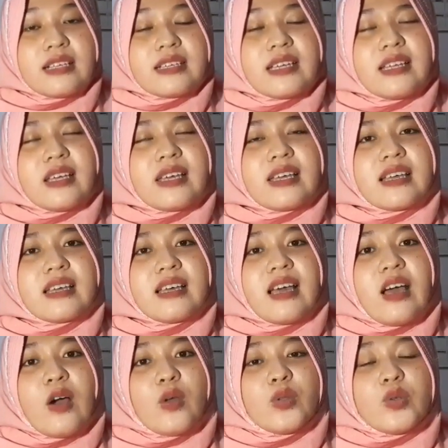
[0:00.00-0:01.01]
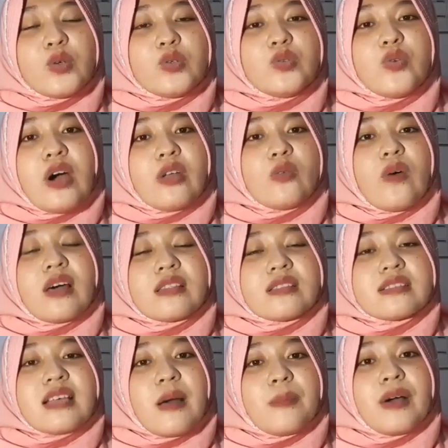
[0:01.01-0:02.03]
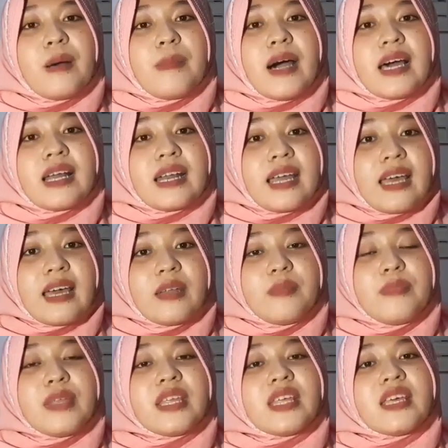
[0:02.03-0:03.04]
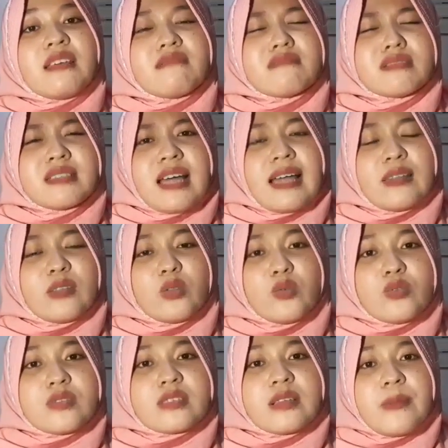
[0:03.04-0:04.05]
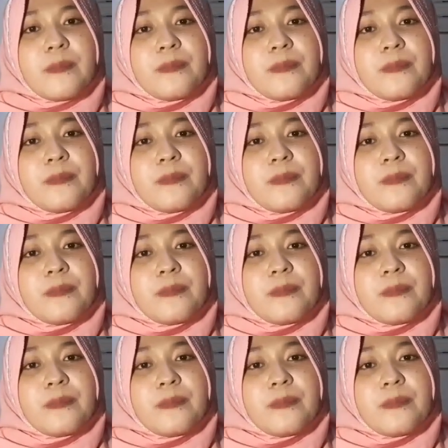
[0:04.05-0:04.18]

Jadi tujuan WhatsApp kemarin bikin status